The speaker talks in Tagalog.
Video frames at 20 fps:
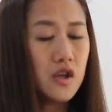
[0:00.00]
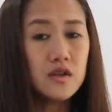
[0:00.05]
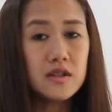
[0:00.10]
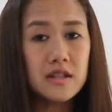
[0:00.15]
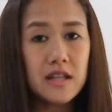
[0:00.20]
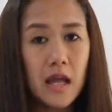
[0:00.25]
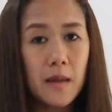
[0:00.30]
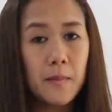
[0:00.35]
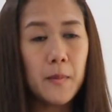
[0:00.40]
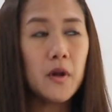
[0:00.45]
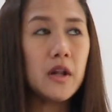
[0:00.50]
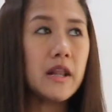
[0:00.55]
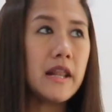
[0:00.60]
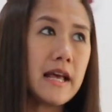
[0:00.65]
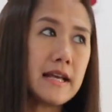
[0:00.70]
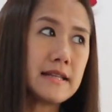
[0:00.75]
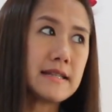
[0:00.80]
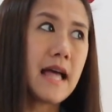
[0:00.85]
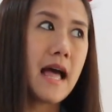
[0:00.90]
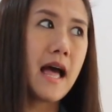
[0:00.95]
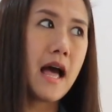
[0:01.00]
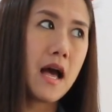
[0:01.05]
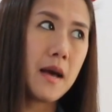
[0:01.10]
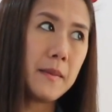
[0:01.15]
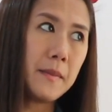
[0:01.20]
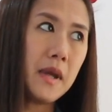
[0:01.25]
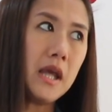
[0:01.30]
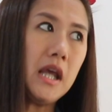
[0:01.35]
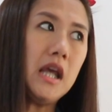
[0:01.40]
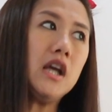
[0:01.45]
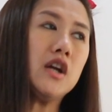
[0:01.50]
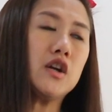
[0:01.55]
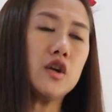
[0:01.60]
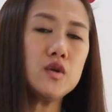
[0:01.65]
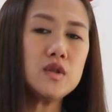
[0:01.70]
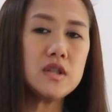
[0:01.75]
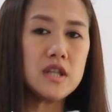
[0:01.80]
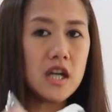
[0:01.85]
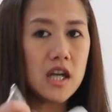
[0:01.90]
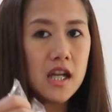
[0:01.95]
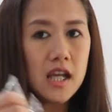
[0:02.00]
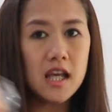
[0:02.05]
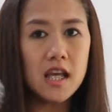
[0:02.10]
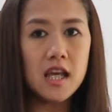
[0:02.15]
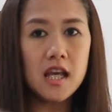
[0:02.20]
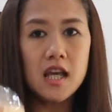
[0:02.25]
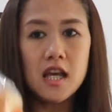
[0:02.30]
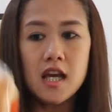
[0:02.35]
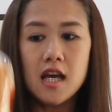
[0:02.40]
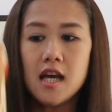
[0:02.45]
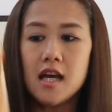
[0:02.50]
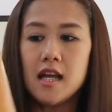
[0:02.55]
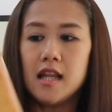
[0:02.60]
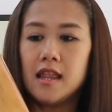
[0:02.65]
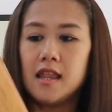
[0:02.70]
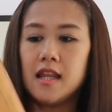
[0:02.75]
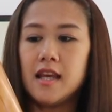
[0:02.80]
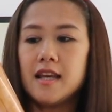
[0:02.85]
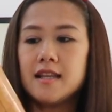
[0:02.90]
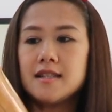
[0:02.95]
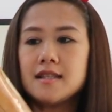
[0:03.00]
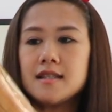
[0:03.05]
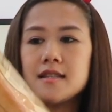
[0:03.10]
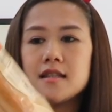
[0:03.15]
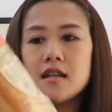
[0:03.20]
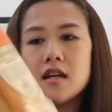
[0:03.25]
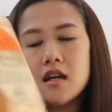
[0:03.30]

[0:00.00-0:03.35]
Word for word: We staple na sa aming grocery list,